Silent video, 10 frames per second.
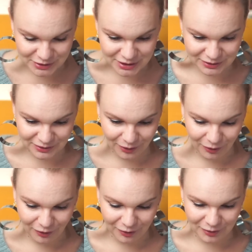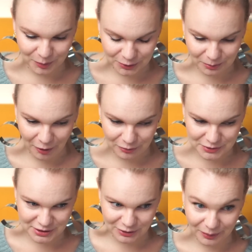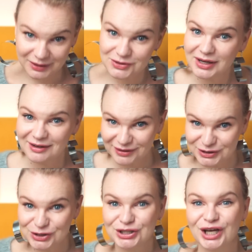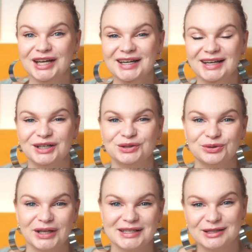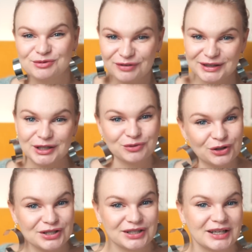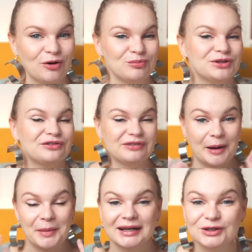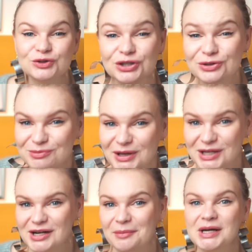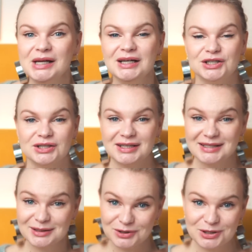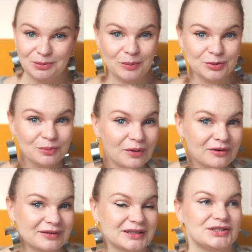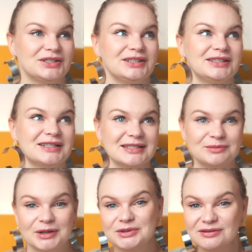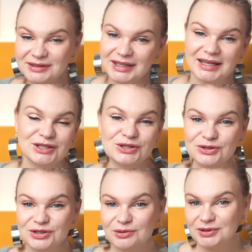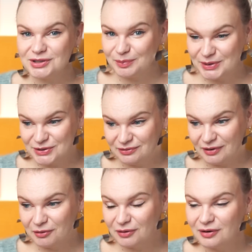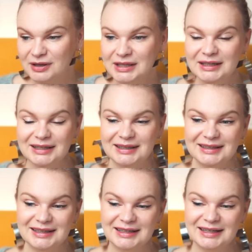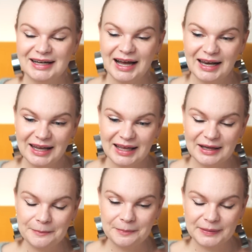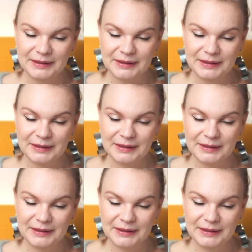mi, się to, e, podobało mi się to bardzo, ale faktycznie e, tutaj z tym swetrem trochę się nakombinowałam. Ale do czego zmierzam? Że czasem trzeba próbować i czasem nam się wydaje, że coś nie będzie pasowało, e, ale